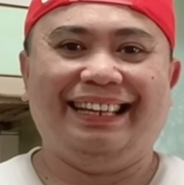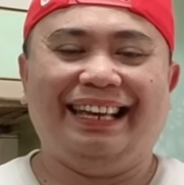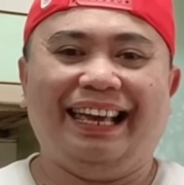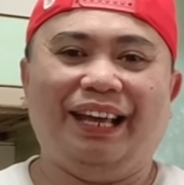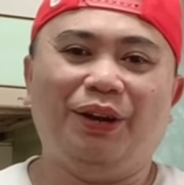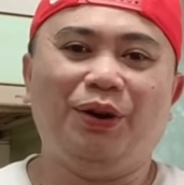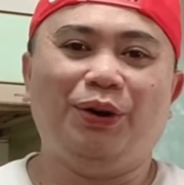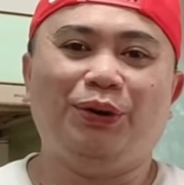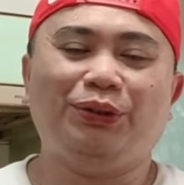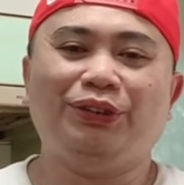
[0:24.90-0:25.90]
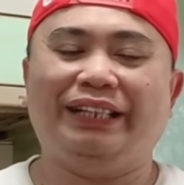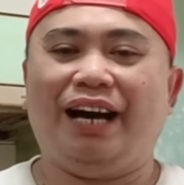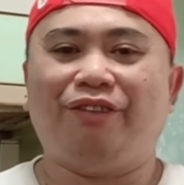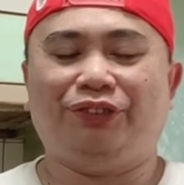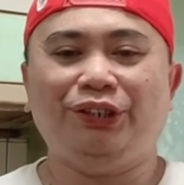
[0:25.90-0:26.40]
Hello, good
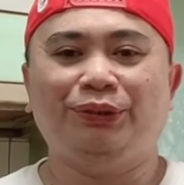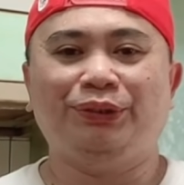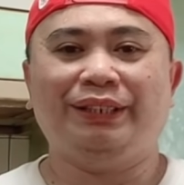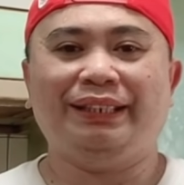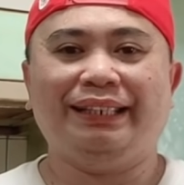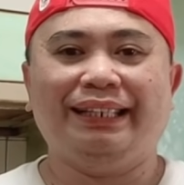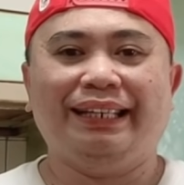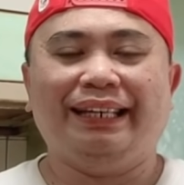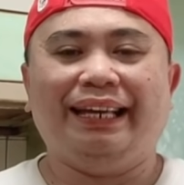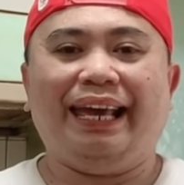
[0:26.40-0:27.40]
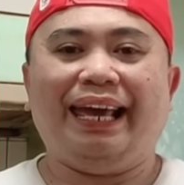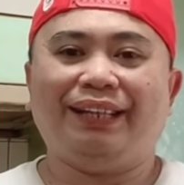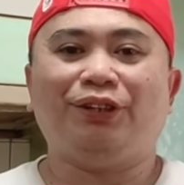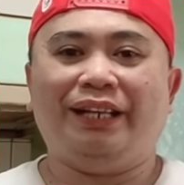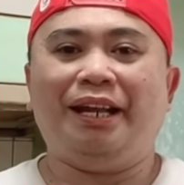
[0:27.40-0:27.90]
afternoon.
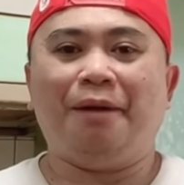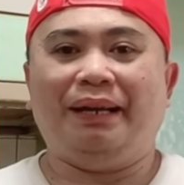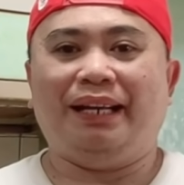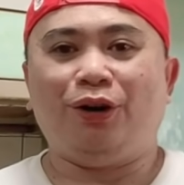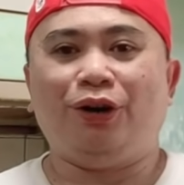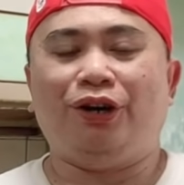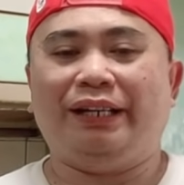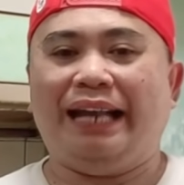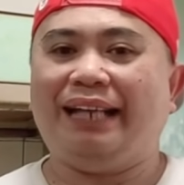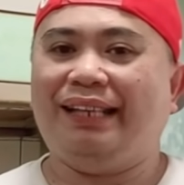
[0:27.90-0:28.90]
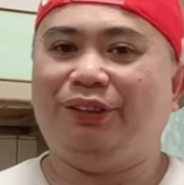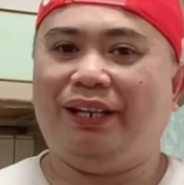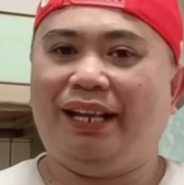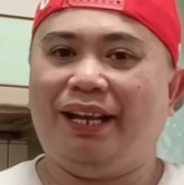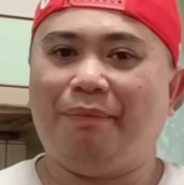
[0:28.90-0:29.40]
Eto na naman ako. Nandito
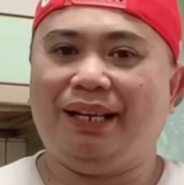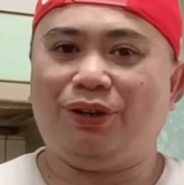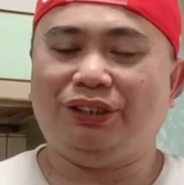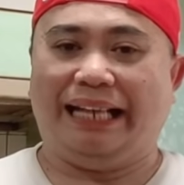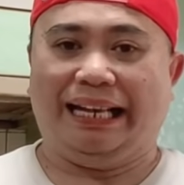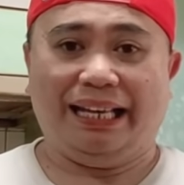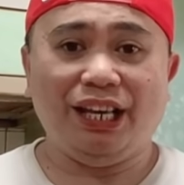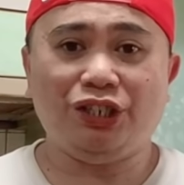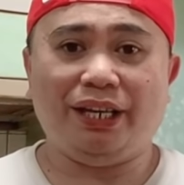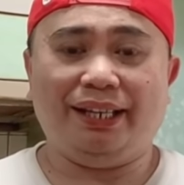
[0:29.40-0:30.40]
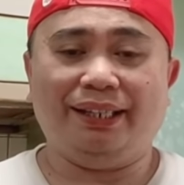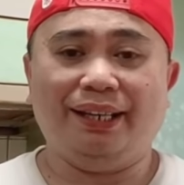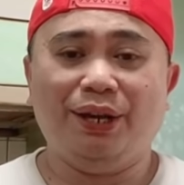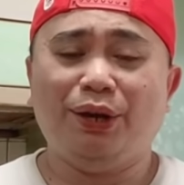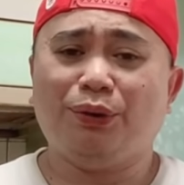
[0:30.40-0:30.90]
na naman ako sa kitchen
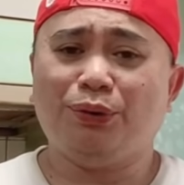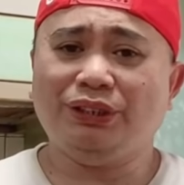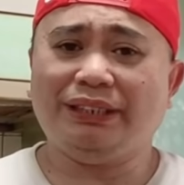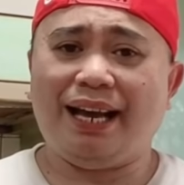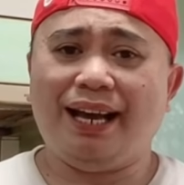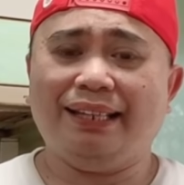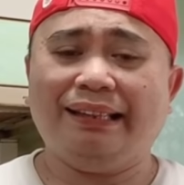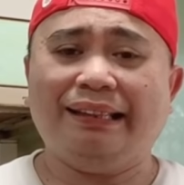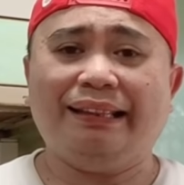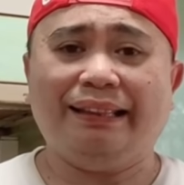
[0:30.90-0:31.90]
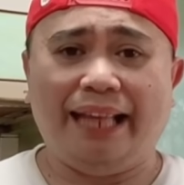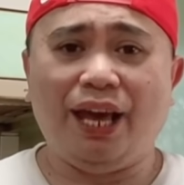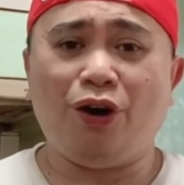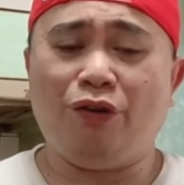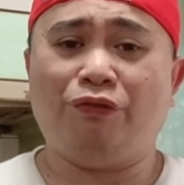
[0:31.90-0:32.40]
kung saan day
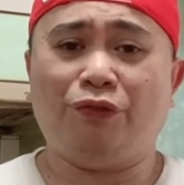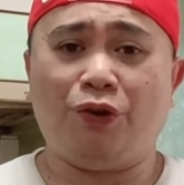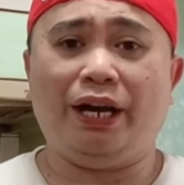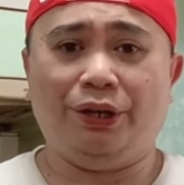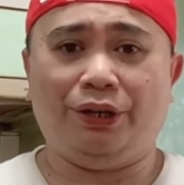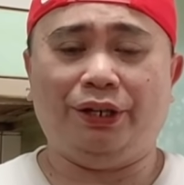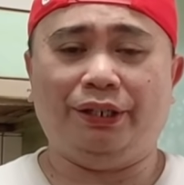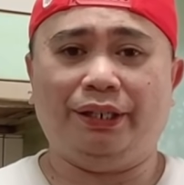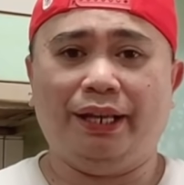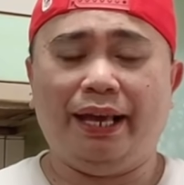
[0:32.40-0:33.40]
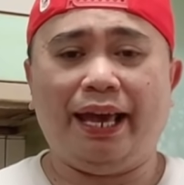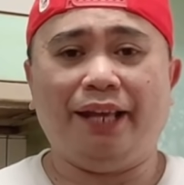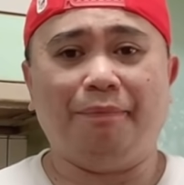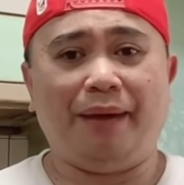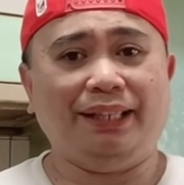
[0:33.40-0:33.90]
off ko ngayon.
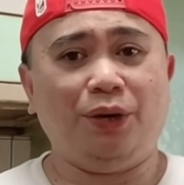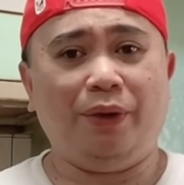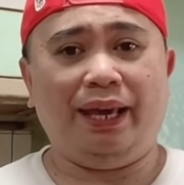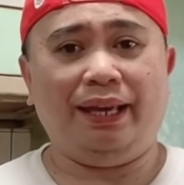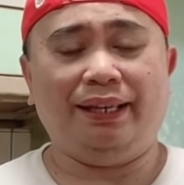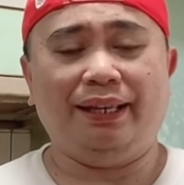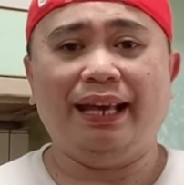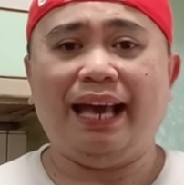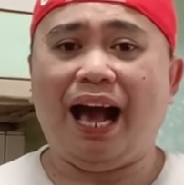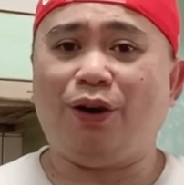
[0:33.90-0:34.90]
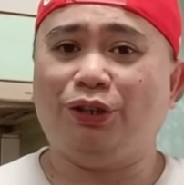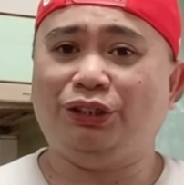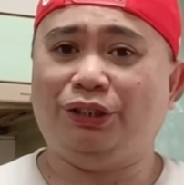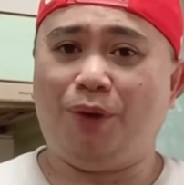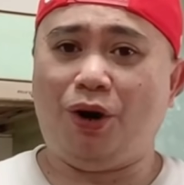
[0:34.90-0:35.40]
And by the way, ako
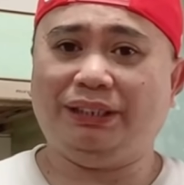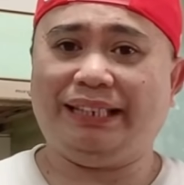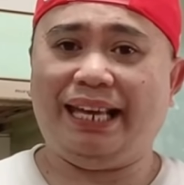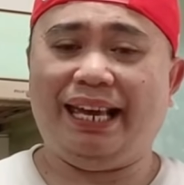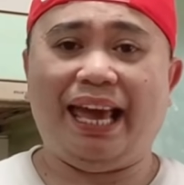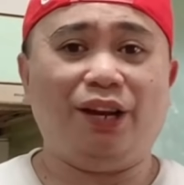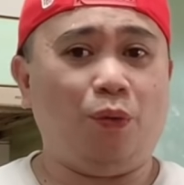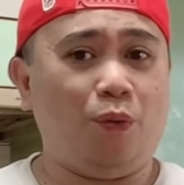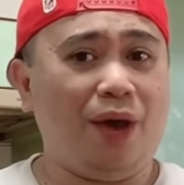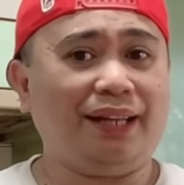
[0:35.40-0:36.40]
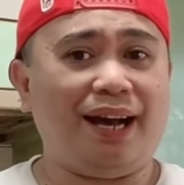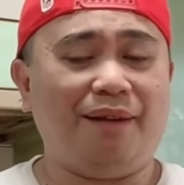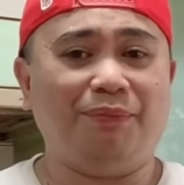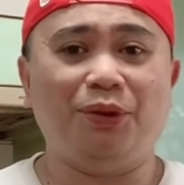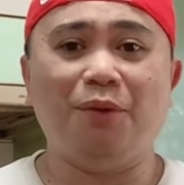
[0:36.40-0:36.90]
si Boxki and
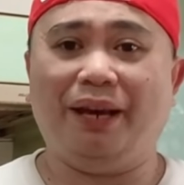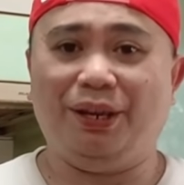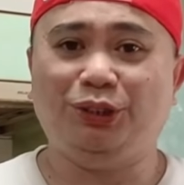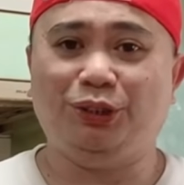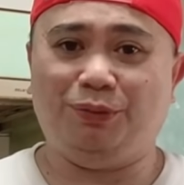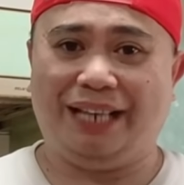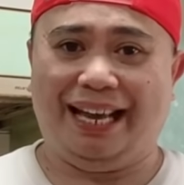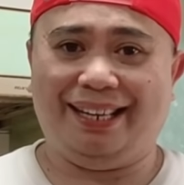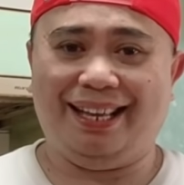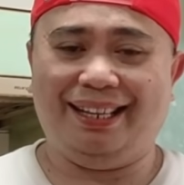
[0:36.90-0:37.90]
welcome to my YouTube channel.